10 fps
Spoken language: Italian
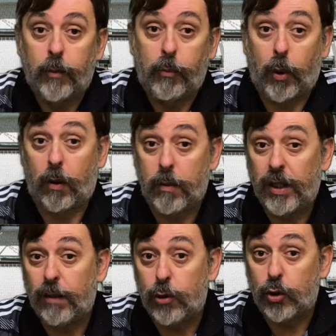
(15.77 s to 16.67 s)

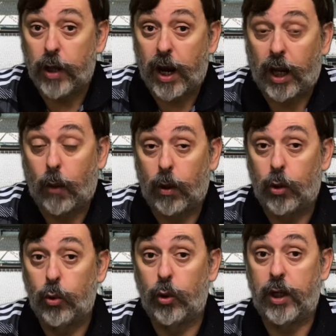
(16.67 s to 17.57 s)
probabilmente bisognerà che
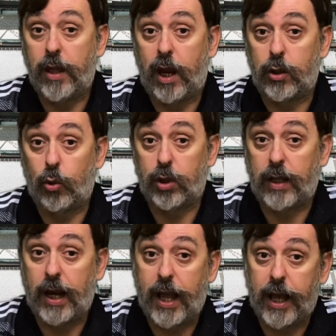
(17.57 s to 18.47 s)
qualcuno chieda la scusa ad
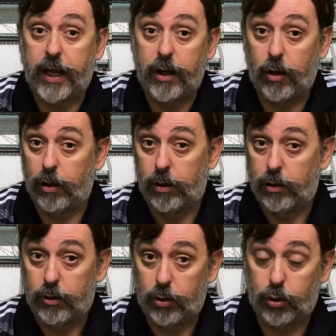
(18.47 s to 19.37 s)
Allegri, no?
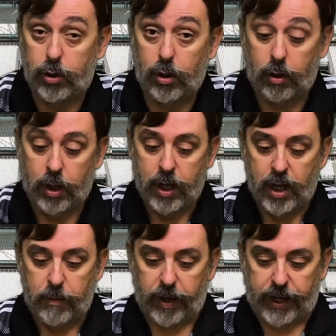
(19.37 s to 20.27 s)
Giusto?
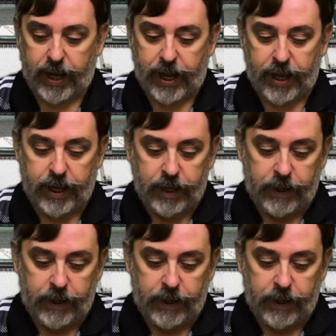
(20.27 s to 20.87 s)
Perché